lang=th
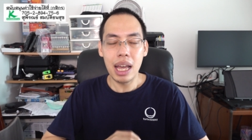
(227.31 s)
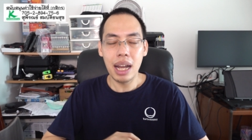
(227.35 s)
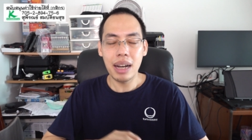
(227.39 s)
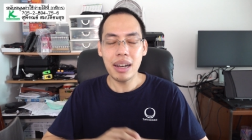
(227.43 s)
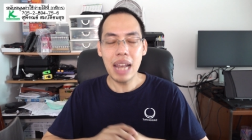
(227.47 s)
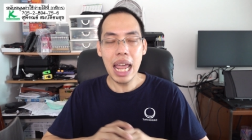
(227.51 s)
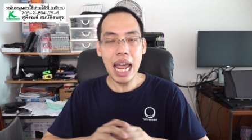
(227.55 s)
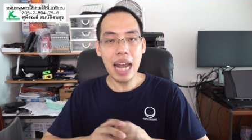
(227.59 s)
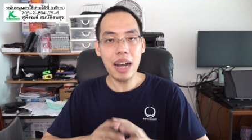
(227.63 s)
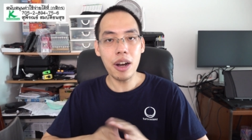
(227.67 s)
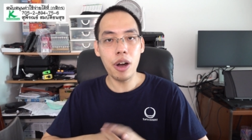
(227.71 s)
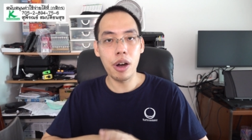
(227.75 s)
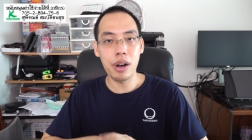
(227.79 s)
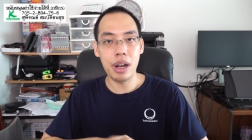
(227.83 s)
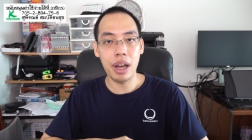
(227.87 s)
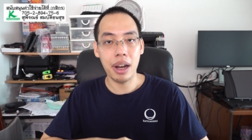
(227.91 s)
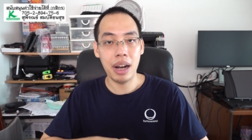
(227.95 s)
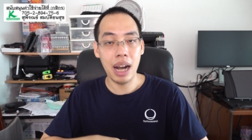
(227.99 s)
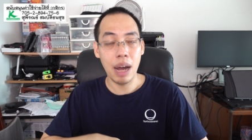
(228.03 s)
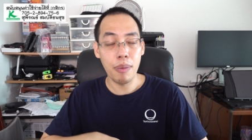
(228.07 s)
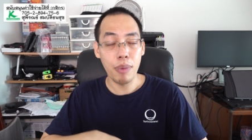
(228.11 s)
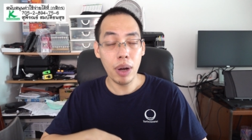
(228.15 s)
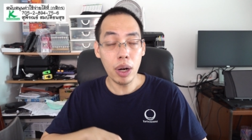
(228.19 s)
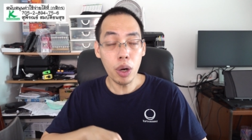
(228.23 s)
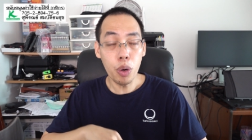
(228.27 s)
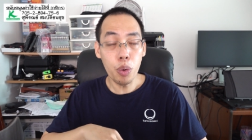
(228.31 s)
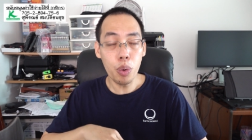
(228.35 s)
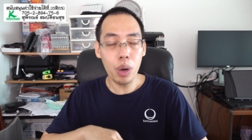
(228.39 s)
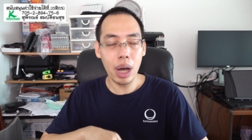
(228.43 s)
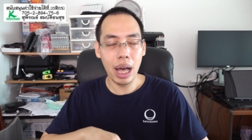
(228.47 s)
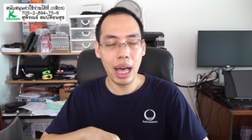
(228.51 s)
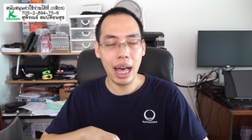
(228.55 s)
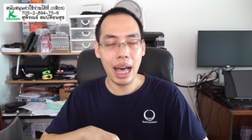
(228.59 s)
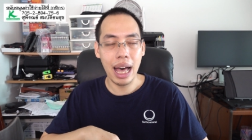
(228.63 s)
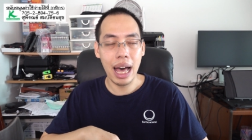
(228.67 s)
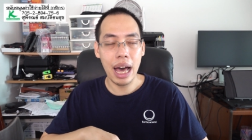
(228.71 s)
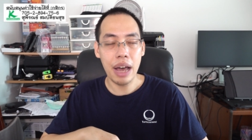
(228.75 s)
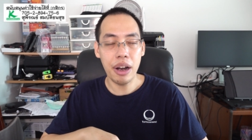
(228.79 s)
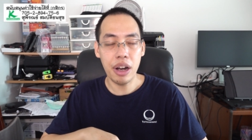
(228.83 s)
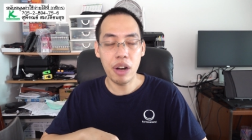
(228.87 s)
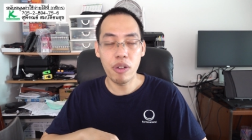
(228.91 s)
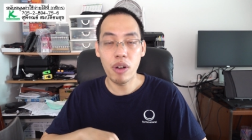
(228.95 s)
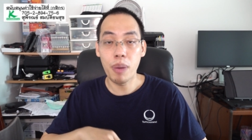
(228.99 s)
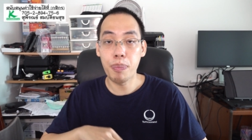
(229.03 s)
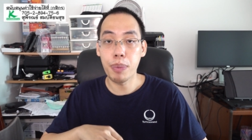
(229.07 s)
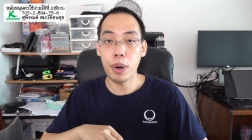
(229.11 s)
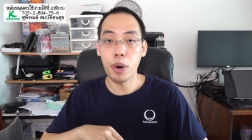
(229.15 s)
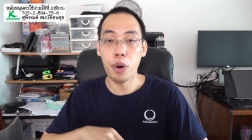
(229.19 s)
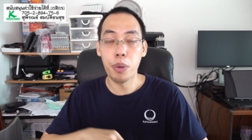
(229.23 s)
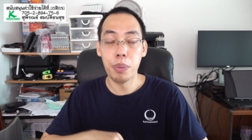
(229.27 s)
แน่นอนนะครับว่าลูกค้าหรือ
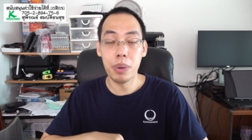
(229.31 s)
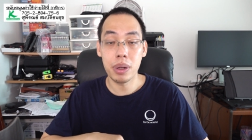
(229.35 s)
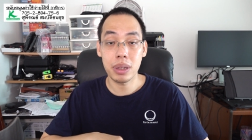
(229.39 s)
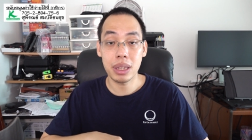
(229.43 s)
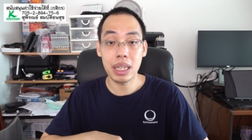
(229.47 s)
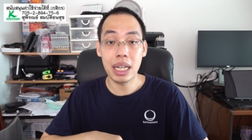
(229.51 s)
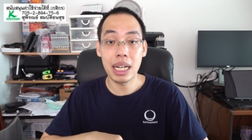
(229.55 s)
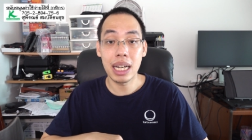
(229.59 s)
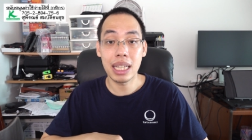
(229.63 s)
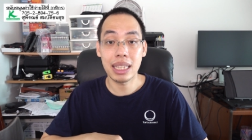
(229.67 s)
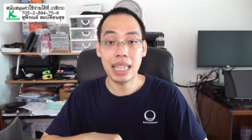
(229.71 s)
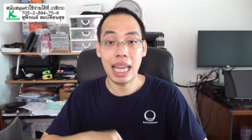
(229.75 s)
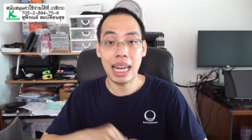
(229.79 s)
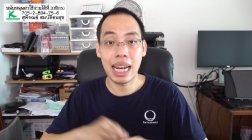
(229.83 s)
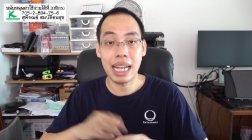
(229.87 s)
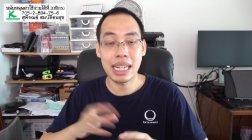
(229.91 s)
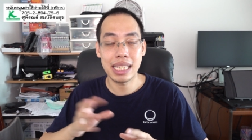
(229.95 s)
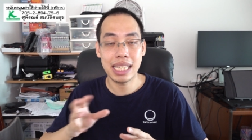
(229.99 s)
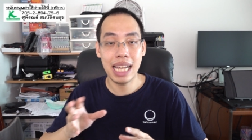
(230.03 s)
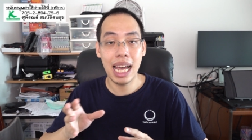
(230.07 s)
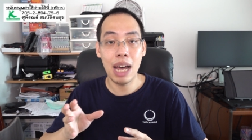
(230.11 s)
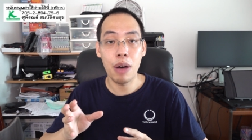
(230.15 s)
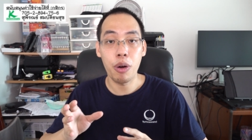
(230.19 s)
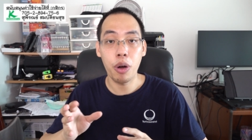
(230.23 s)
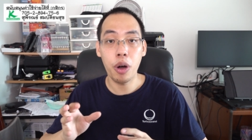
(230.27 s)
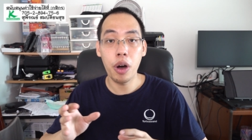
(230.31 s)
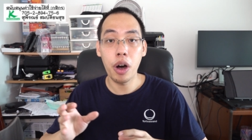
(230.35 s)
ว่าโปรโมเตอร์แต่ละเจ้า